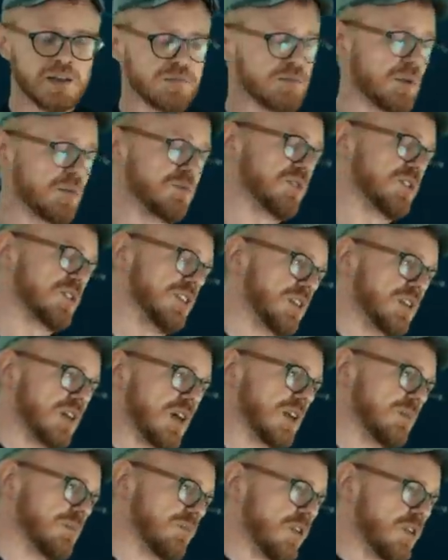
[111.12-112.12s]
même si
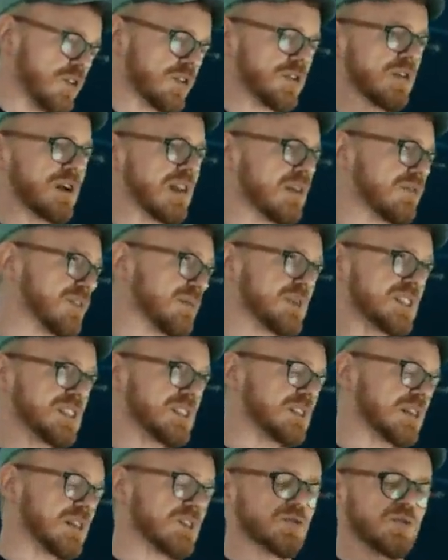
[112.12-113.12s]
à l'époque
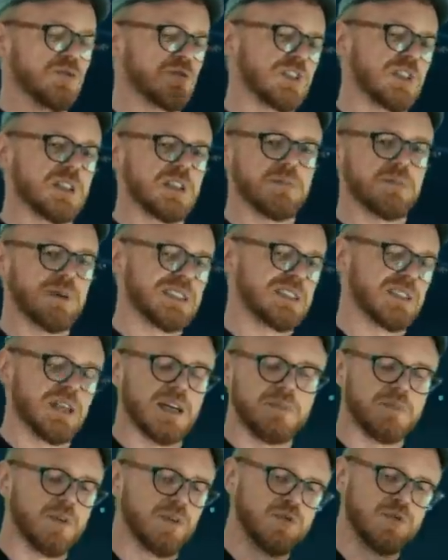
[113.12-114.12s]
l'alphabétisation n'était pas si
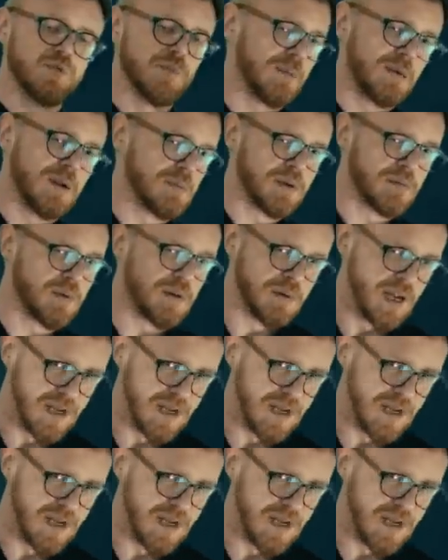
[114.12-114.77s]
répandue, blablabla.